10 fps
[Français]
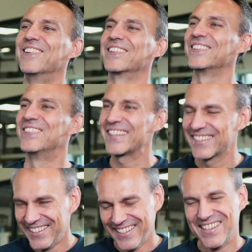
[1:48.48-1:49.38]
entre mecs,
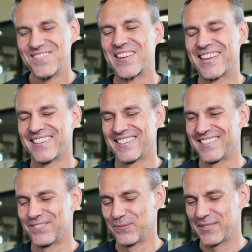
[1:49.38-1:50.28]
mais
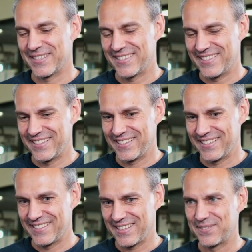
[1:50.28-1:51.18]

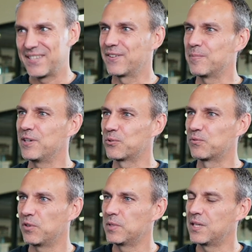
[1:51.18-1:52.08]
c'est, ça faisait vraiment un truc
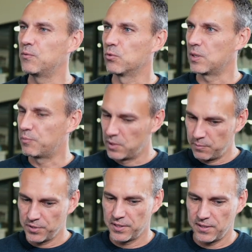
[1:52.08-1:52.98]
formidable où on a pu
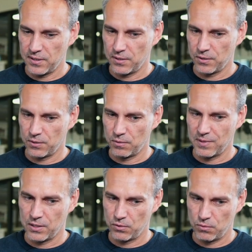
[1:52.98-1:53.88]
déposer
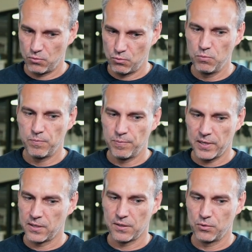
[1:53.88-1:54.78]
ben, tout
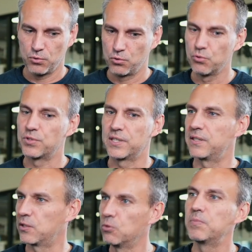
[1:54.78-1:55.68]
plein de choses qui
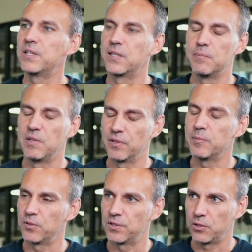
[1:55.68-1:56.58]
étaient compliquées, mais
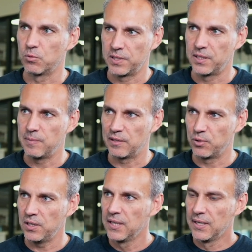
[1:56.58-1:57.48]
vraiment très compliquées parfois,